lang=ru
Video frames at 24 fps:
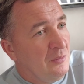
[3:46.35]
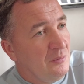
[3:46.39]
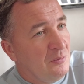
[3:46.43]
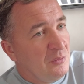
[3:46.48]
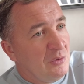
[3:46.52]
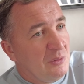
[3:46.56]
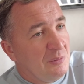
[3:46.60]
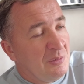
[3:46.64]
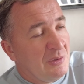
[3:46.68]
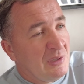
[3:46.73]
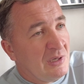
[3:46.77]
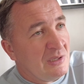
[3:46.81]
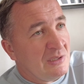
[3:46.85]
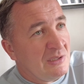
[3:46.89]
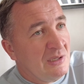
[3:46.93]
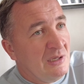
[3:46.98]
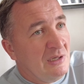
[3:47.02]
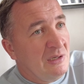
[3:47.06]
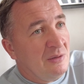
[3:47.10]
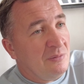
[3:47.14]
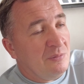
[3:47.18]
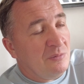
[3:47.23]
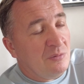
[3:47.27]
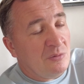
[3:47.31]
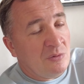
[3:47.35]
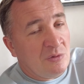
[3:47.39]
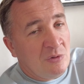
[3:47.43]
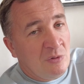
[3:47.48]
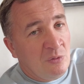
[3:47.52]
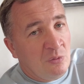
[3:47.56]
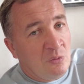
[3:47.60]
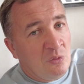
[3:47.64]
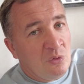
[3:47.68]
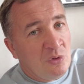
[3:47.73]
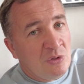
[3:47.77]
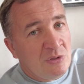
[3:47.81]
мне показали
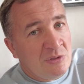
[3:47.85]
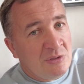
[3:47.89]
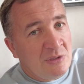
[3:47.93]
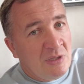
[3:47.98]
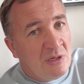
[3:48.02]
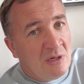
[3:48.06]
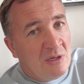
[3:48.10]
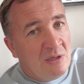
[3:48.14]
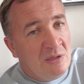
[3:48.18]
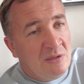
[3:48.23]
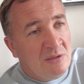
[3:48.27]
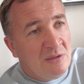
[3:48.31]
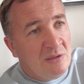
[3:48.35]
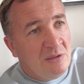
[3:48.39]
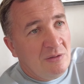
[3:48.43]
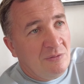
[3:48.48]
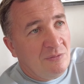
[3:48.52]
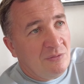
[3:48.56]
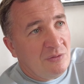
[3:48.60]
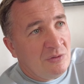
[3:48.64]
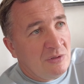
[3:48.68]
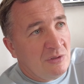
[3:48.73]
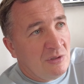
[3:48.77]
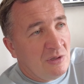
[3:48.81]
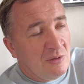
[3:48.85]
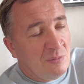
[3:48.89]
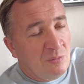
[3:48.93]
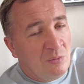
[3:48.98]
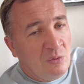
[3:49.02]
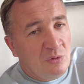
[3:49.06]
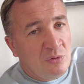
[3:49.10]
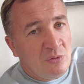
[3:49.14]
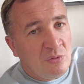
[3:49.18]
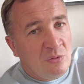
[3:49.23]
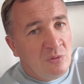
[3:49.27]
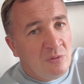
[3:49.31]
целую кучу строителей, все
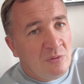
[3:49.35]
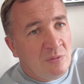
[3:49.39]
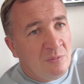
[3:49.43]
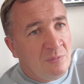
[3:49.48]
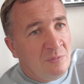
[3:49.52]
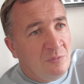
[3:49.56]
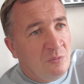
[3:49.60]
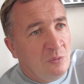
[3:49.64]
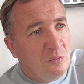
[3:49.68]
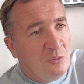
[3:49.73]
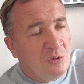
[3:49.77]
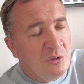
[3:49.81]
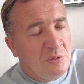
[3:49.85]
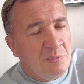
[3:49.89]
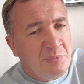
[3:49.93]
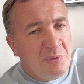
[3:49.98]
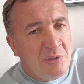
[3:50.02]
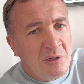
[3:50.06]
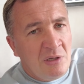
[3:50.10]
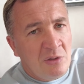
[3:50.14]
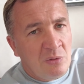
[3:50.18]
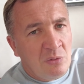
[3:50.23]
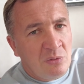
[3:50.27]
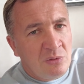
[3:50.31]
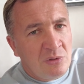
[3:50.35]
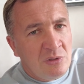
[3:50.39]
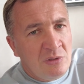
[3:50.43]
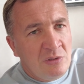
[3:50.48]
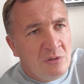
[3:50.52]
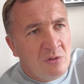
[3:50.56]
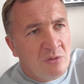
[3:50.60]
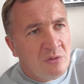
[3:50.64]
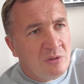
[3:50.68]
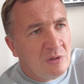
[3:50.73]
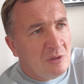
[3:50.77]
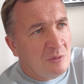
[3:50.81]
работают, внутренние перегородки
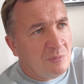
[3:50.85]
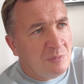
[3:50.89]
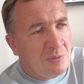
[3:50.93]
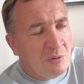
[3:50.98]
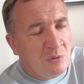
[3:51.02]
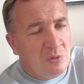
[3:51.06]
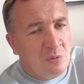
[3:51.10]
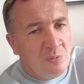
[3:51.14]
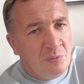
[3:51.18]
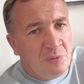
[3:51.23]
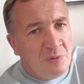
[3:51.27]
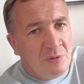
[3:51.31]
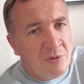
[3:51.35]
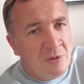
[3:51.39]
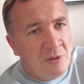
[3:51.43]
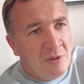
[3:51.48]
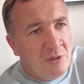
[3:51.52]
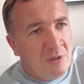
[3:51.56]
делают и тому подобное.